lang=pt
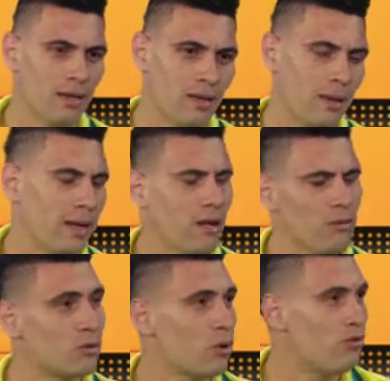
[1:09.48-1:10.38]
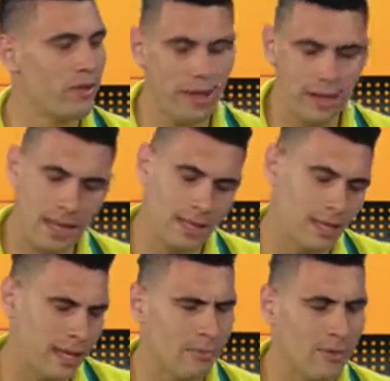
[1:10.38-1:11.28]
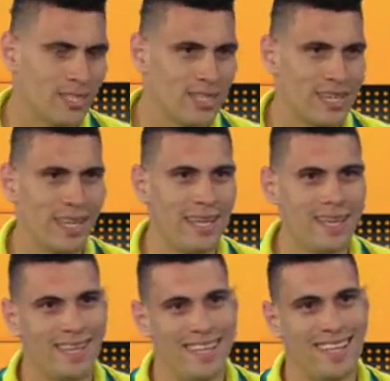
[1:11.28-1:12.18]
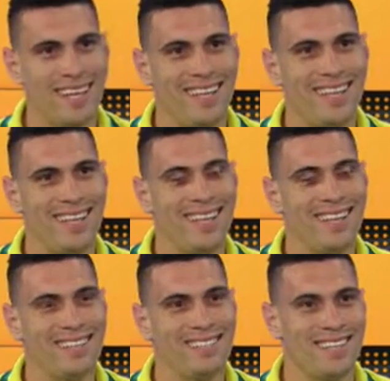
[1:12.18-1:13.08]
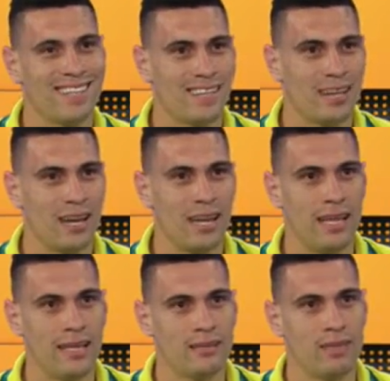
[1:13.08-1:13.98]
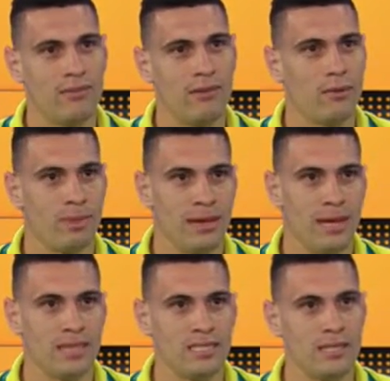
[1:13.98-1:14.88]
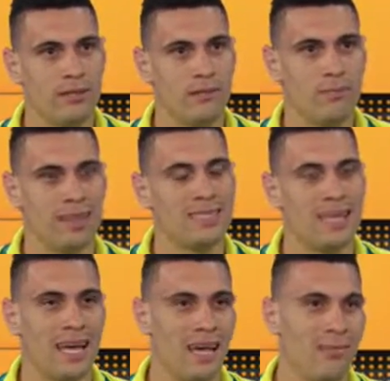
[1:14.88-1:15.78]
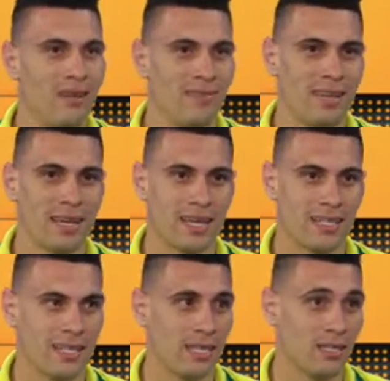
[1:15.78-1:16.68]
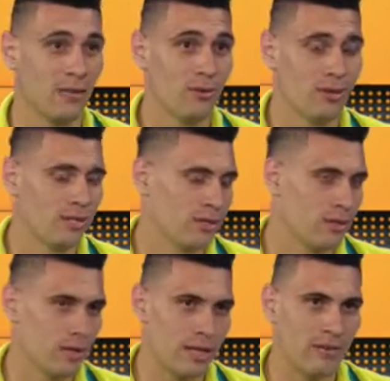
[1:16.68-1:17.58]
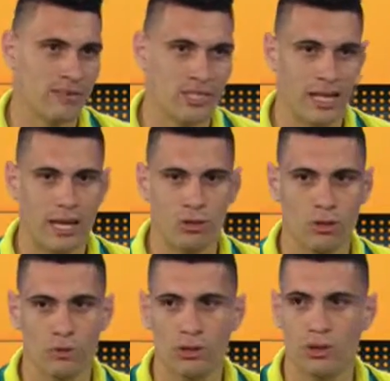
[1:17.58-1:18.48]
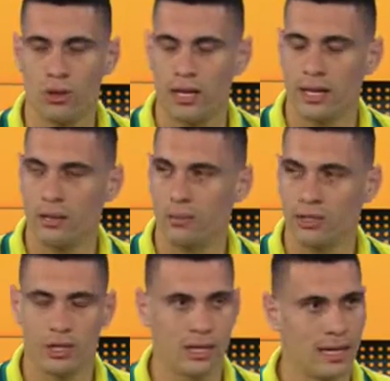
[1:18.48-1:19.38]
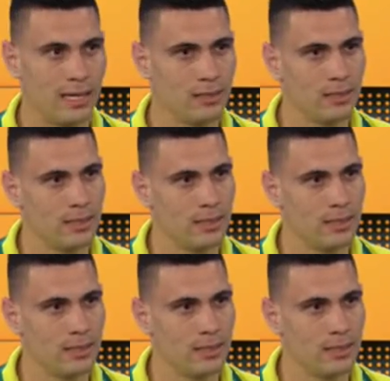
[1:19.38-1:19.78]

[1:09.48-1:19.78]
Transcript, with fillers: Mas não, não desconfiei nada, nem imaginei. E aí, chegando lá, teve a homenagem. E para encerrar, minha filha cantando. Então, aquele vestiário, todo mundo chorando, emocionado.